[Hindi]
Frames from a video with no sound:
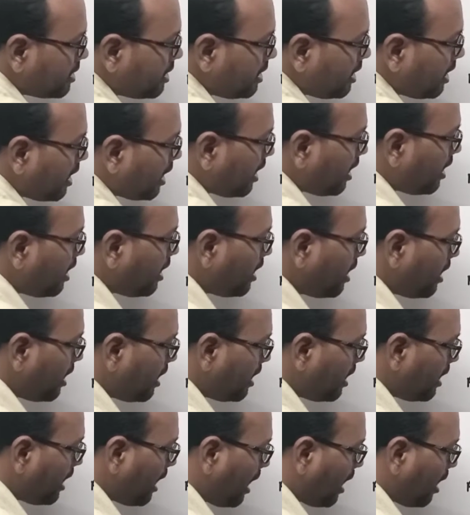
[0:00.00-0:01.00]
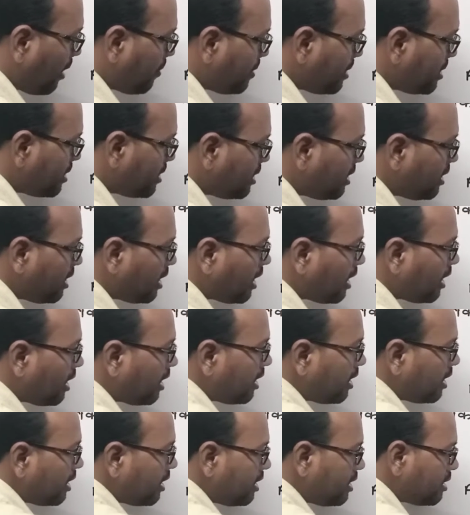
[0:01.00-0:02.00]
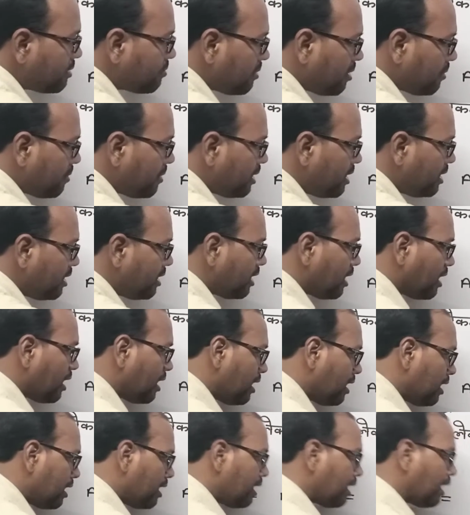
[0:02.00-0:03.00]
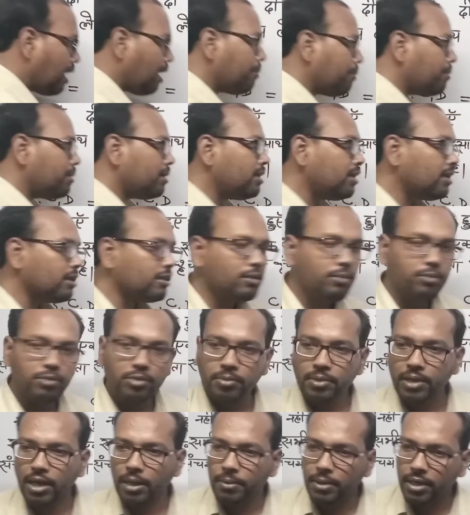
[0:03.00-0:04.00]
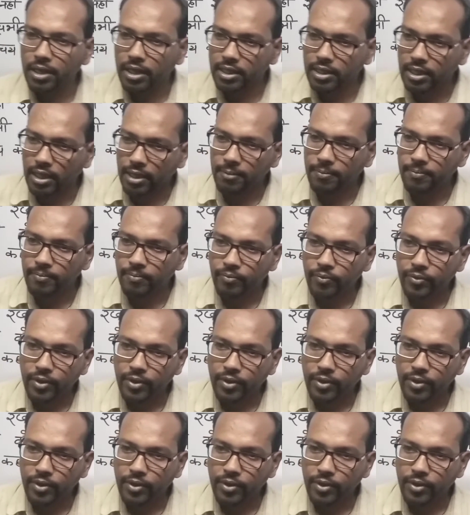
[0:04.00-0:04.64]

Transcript: सी है यहाँ भी सी है इसमें भी डी है यहाँ भी डी है तब तो बराबर है था